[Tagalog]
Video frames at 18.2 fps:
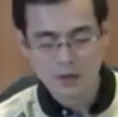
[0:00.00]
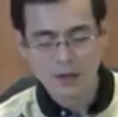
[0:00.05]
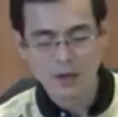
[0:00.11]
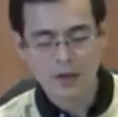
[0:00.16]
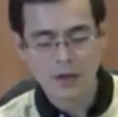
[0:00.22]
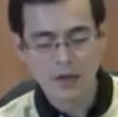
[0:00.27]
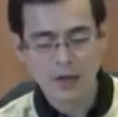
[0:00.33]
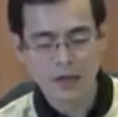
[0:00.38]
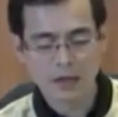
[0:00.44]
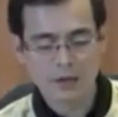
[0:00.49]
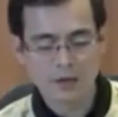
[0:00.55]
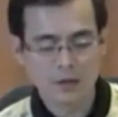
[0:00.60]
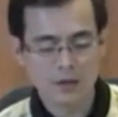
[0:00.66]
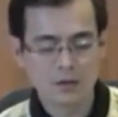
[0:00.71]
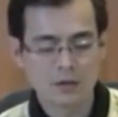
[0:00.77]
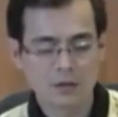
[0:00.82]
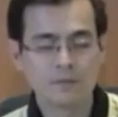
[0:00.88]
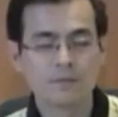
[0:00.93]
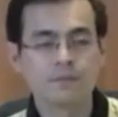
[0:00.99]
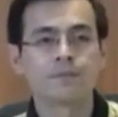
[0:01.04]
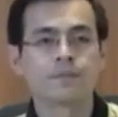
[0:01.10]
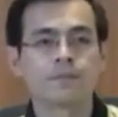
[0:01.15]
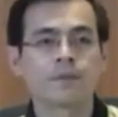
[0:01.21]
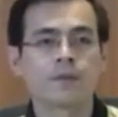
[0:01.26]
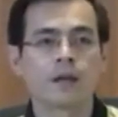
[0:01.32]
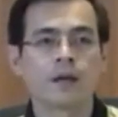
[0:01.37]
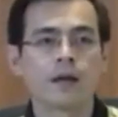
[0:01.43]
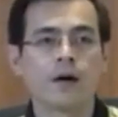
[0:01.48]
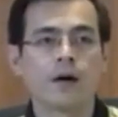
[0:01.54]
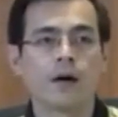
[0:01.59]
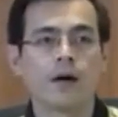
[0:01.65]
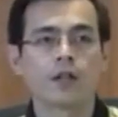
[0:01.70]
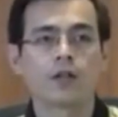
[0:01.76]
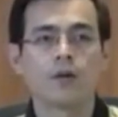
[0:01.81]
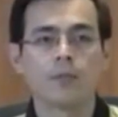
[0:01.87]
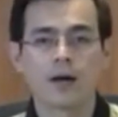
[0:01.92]
O, oh, eto. O,
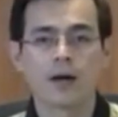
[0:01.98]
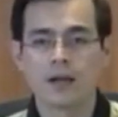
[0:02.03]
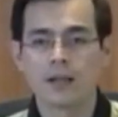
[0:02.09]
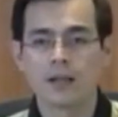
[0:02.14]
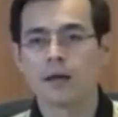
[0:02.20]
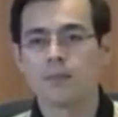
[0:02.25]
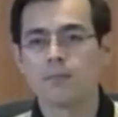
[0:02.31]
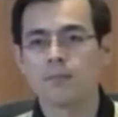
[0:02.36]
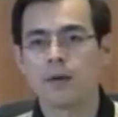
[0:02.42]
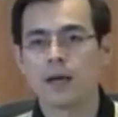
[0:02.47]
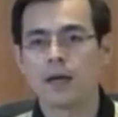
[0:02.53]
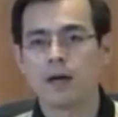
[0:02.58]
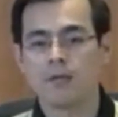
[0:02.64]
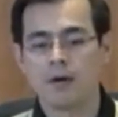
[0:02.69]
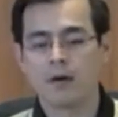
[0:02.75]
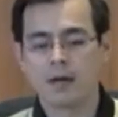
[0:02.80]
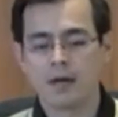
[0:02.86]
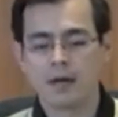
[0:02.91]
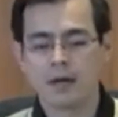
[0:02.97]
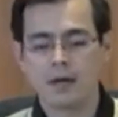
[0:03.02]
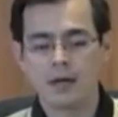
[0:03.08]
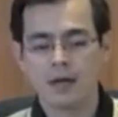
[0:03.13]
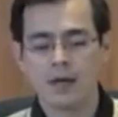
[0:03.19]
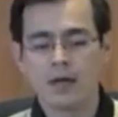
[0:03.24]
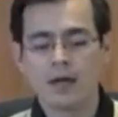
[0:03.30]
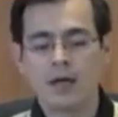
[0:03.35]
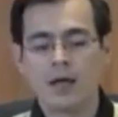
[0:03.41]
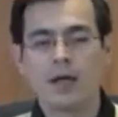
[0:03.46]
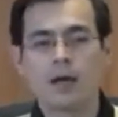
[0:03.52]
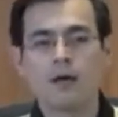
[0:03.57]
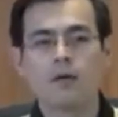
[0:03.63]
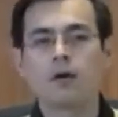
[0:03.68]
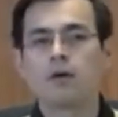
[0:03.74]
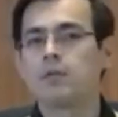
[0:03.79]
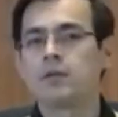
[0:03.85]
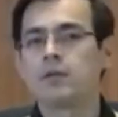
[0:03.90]
eto, magandang panawagan.
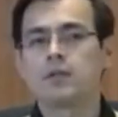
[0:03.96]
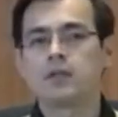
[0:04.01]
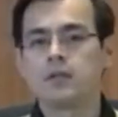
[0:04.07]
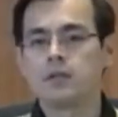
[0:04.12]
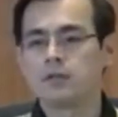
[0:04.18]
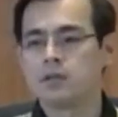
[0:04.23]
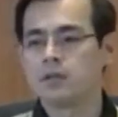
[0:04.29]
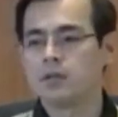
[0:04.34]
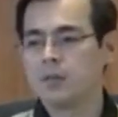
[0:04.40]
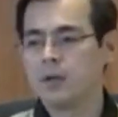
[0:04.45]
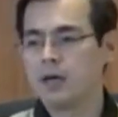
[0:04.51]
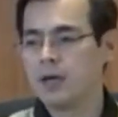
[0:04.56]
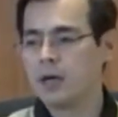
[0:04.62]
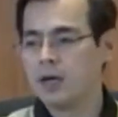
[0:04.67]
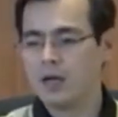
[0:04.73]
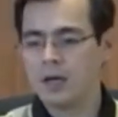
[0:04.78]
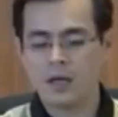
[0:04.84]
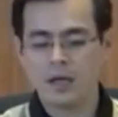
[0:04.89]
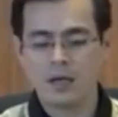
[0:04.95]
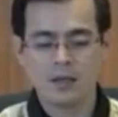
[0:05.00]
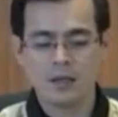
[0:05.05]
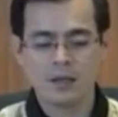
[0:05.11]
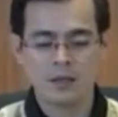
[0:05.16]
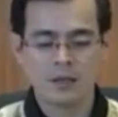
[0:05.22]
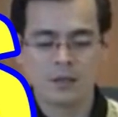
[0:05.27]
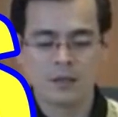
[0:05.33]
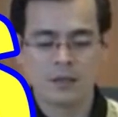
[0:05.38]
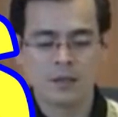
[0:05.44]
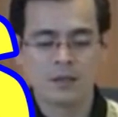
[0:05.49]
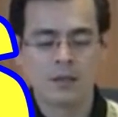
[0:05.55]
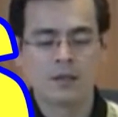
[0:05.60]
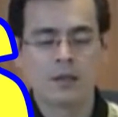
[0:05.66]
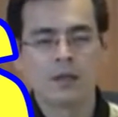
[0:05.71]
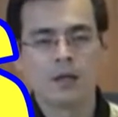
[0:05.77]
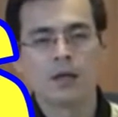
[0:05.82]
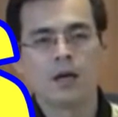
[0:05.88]
Ewan ko ba dito sa mga,
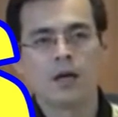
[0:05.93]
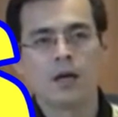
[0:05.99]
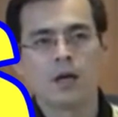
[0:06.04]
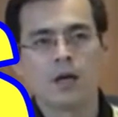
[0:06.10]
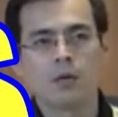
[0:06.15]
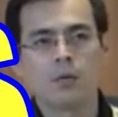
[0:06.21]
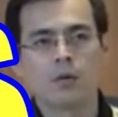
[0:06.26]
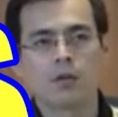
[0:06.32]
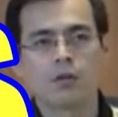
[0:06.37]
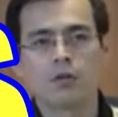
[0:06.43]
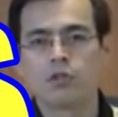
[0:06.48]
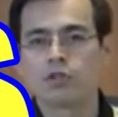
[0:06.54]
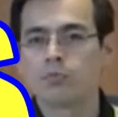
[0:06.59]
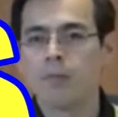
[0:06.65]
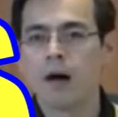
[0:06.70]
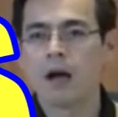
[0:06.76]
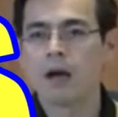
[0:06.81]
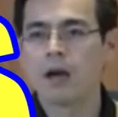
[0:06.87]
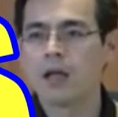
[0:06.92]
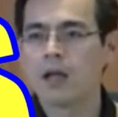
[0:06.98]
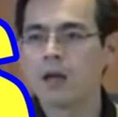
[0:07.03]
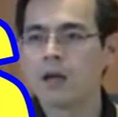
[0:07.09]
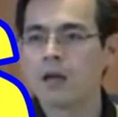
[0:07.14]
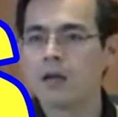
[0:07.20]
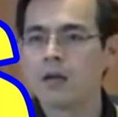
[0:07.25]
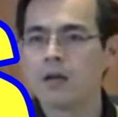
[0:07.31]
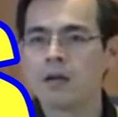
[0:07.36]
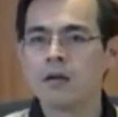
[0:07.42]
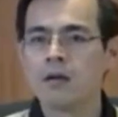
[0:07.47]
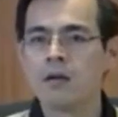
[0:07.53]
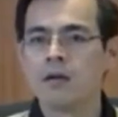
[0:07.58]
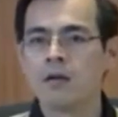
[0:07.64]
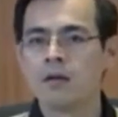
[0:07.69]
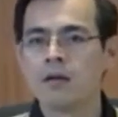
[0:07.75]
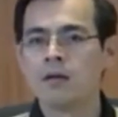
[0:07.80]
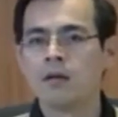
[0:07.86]
ano ba to, smuggler?
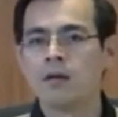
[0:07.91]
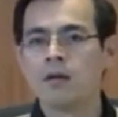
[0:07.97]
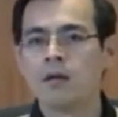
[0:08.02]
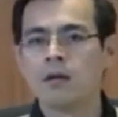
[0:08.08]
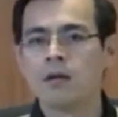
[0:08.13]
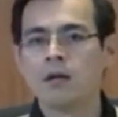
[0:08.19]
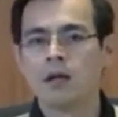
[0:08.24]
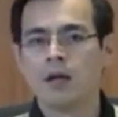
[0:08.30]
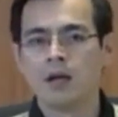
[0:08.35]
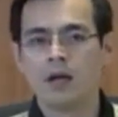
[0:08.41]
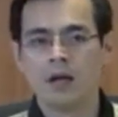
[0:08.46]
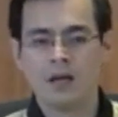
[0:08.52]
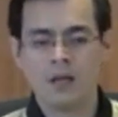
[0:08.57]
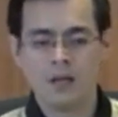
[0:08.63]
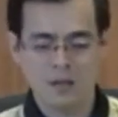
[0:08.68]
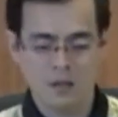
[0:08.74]
Ha?